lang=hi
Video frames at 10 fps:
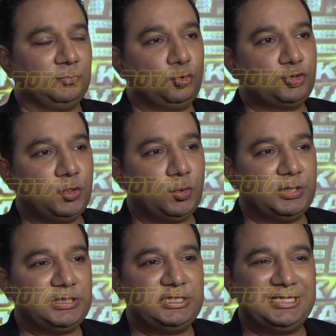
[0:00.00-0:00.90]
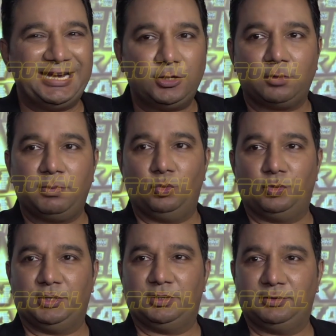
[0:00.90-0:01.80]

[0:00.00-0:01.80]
दूसरी होगी जेट और बहू की